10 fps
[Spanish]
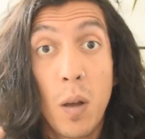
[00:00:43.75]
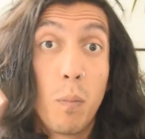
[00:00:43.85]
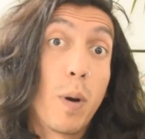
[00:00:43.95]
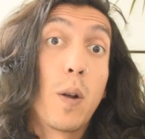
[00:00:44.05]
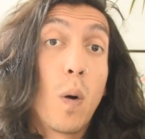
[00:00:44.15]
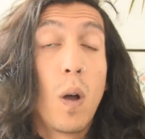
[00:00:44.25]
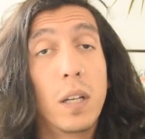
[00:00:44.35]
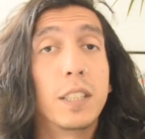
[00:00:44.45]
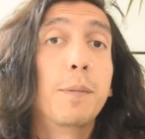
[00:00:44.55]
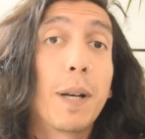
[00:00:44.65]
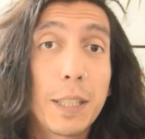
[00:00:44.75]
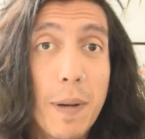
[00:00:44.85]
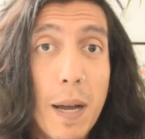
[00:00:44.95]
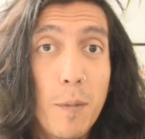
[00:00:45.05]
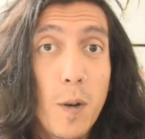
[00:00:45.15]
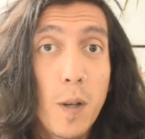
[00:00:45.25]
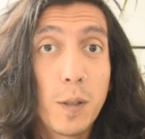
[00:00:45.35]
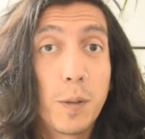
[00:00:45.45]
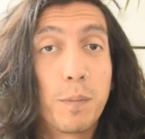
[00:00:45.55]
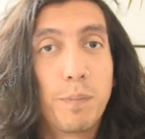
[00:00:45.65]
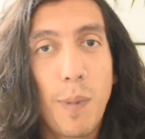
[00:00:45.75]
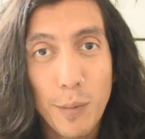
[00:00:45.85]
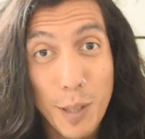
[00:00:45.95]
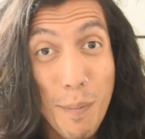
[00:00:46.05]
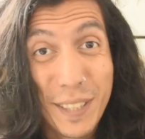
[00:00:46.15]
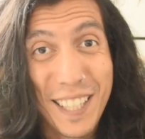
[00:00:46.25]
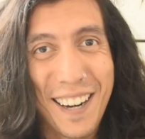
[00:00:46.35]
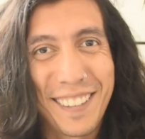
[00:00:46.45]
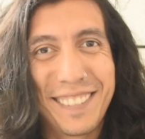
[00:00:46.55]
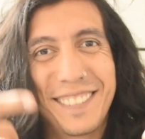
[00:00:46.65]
Bueno, sin más preámbulos, vamos a empezar.